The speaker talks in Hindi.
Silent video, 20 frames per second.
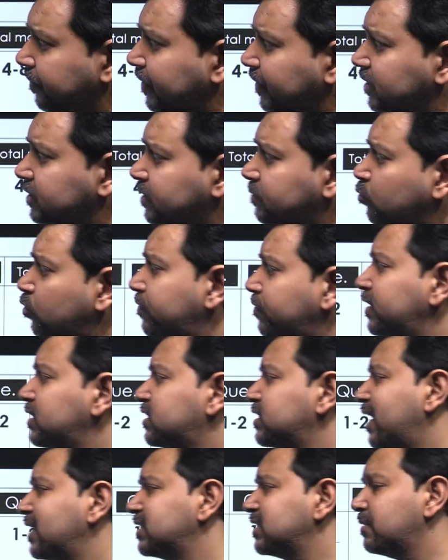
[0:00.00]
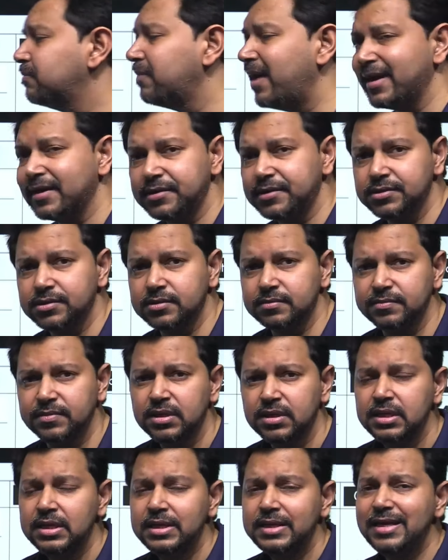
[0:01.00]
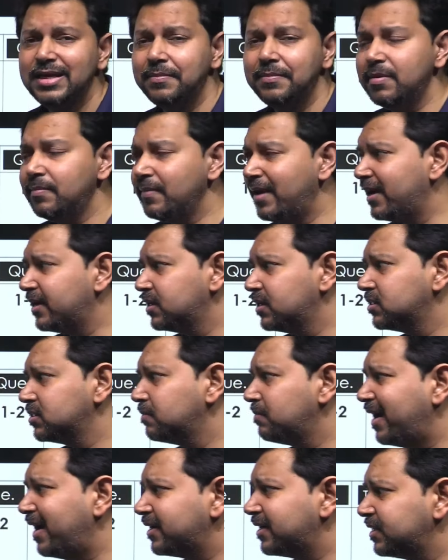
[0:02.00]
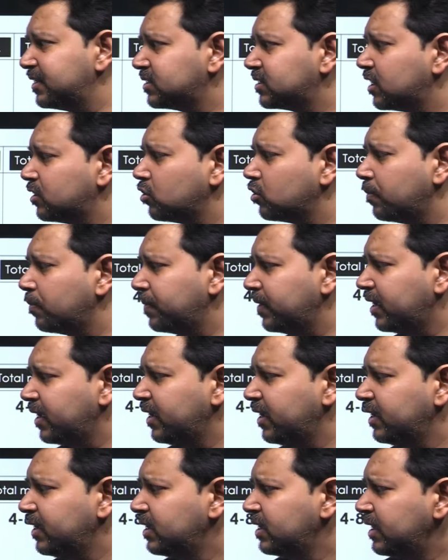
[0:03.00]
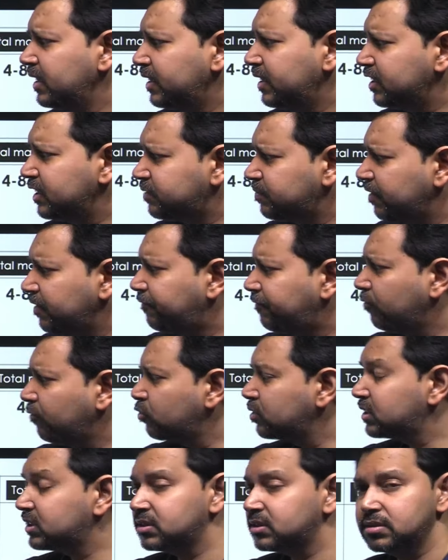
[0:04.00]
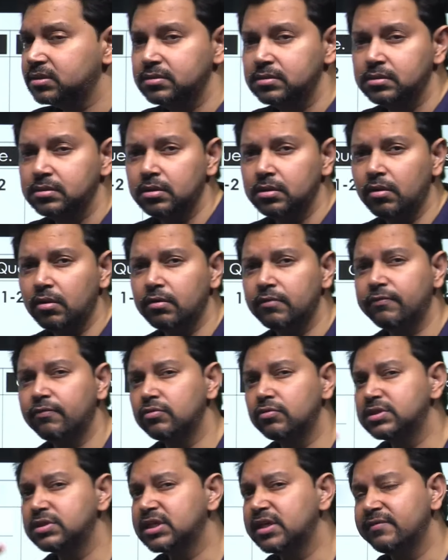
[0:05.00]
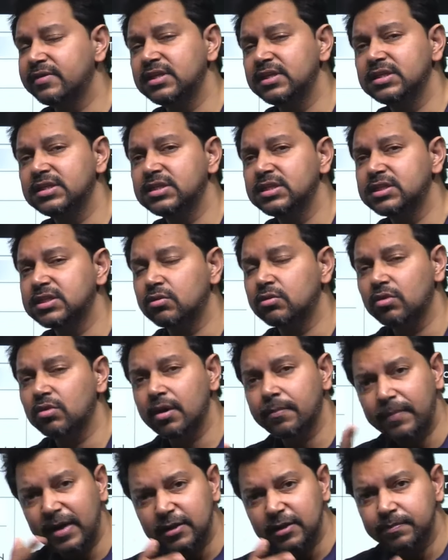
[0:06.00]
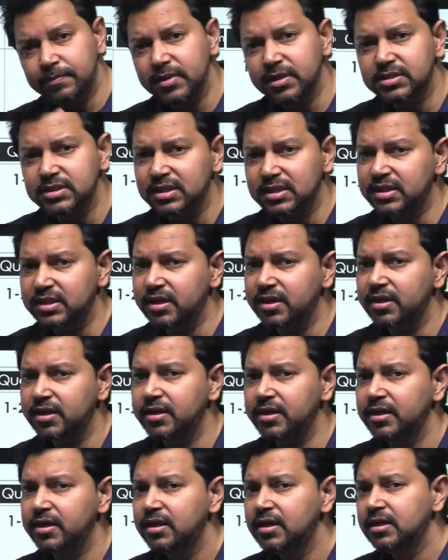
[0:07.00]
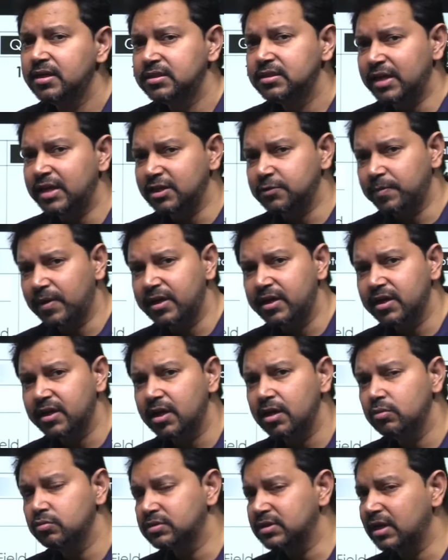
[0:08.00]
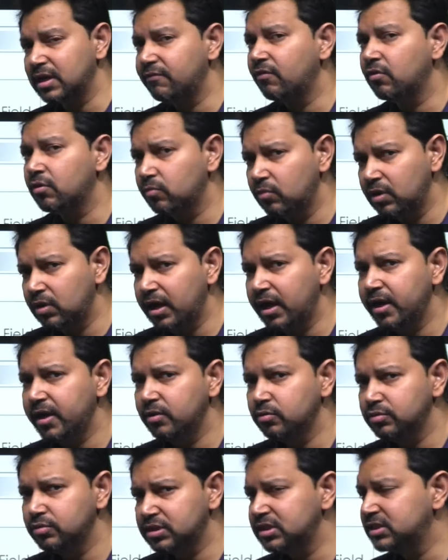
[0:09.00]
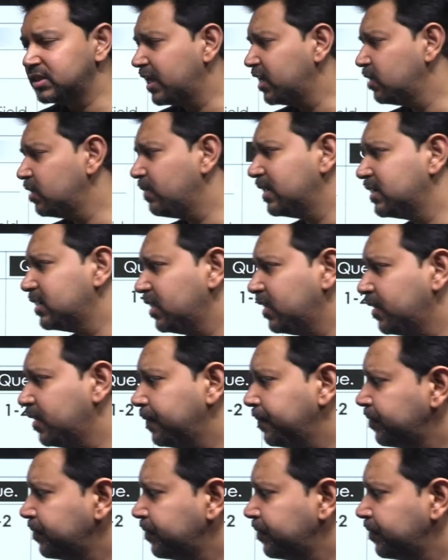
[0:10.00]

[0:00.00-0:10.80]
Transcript: पास मूविंग चार्ज एंड मैग्नेटिज्म ये भी मैग्नेटिज्म मैग्नेटिक्स का टॉपिक है इसमें फोर्स और फोर्स की वजह से सर्कुलर पाथ पे चलते हैं चार्ज पार्टिकल उसका फॉर्मूला है उसकी सारी बातें हैं